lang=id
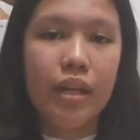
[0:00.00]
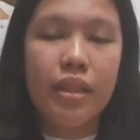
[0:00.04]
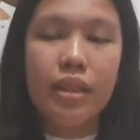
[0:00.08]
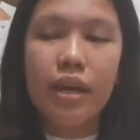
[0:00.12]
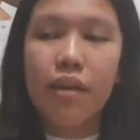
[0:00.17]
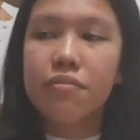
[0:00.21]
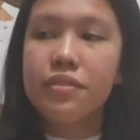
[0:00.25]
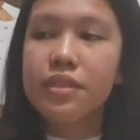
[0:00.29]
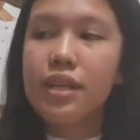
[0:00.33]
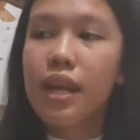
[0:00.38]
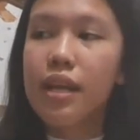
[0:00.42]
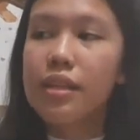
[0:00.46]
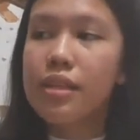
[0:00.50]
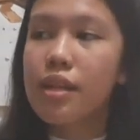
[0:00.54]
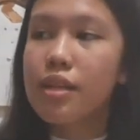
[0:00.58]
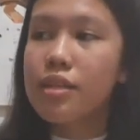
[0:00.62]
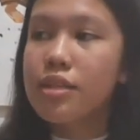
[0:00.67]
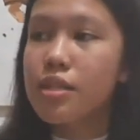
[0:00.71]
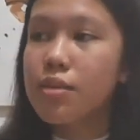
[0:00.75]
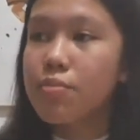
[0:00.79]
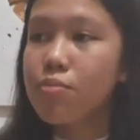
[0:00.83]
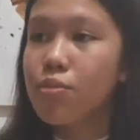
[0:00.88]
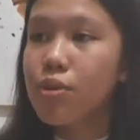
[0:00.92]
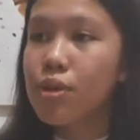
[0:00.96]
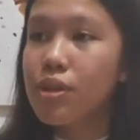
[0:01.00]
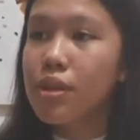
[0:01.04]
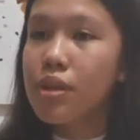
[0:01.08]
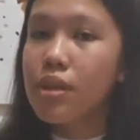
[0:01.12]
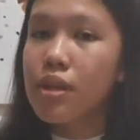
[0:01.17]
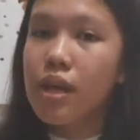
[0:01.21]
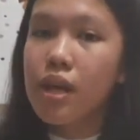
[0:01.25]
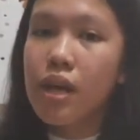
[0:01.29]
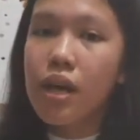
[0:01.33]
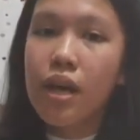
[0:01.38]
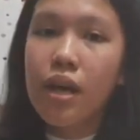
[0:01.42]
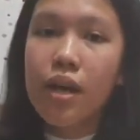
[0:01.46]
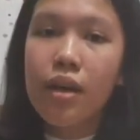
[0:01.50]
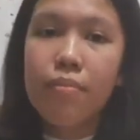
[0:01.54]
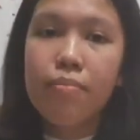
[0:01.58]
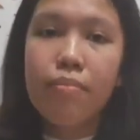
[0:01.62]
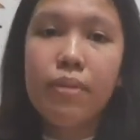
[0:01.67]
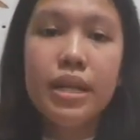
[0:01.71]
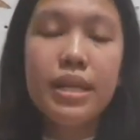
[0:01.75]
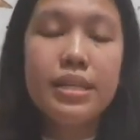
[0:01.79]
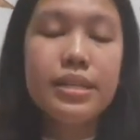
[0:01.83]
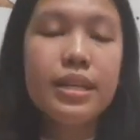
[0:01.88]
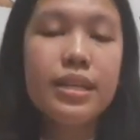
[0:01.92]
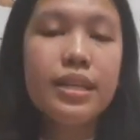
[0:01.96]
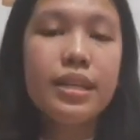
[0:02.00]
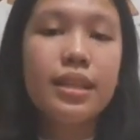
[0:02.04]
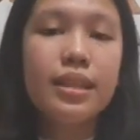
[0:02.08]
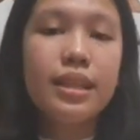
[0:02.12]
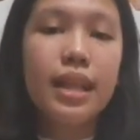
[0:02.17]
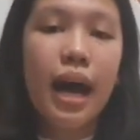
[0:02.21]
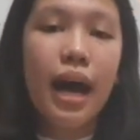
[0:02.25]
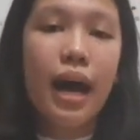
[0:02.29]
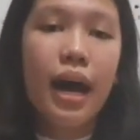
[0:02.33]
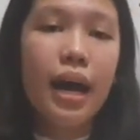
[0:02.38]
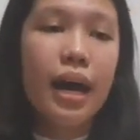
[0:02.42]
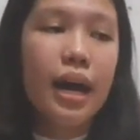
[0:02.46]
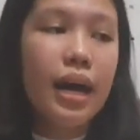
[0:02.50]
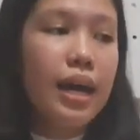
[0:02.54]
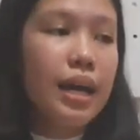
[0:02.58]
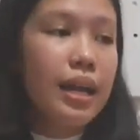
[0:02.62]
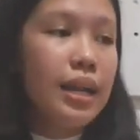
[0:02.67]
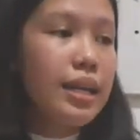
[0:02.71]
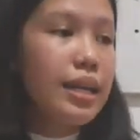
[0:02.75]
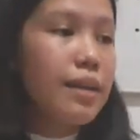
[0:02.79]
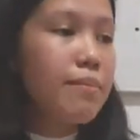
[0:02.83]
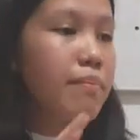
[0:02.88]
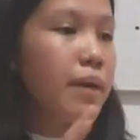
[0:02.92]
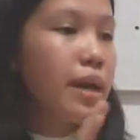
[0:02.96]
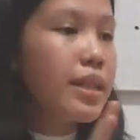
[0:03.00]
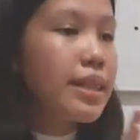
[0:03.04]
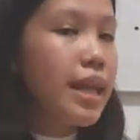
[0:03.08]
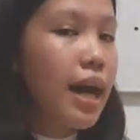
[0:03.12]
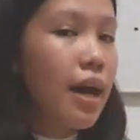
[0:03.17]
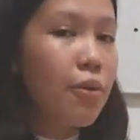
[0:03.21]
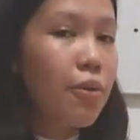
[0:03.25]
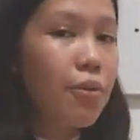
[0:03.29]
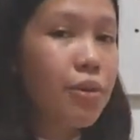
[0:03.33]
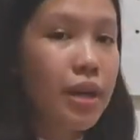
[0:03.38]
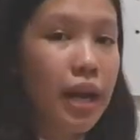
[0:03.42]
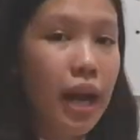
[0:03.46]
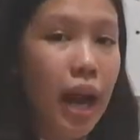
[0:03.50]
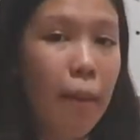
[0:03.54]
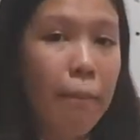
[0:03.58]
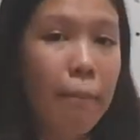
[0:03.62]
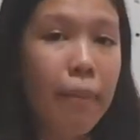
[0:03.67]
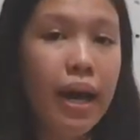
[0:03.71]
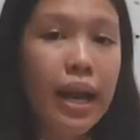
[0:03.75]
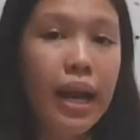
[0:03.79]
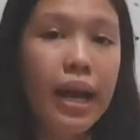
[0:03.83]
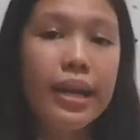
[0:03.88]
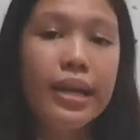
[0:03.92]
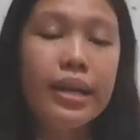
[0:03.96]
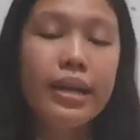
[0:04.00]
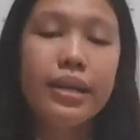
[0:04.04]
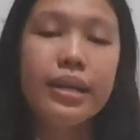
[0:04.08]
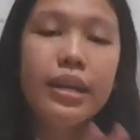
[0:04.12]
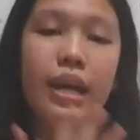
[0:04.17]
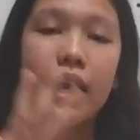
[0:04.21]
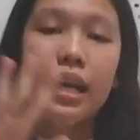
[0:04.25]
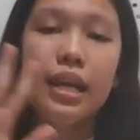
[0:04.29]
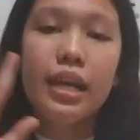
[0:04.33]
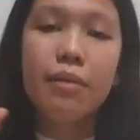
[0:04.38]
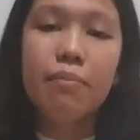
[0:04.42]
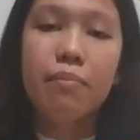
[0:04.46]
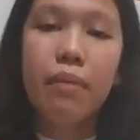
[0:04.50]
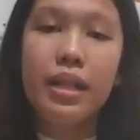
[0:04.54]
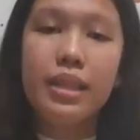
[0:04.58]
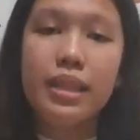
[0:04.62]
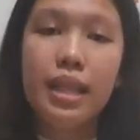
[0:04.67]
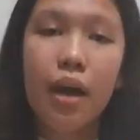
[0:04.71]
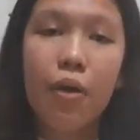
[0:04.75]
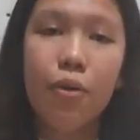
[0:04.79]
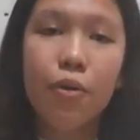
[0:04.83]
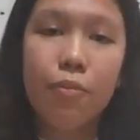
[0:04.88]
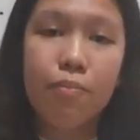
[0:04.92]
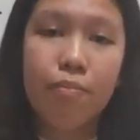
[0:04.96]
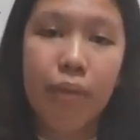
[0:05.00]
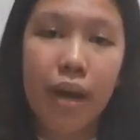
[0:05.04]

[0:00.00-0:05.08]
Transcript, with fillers: Tafsiran tersebut berisi tentang lima tahun kelaparan dan lima tahun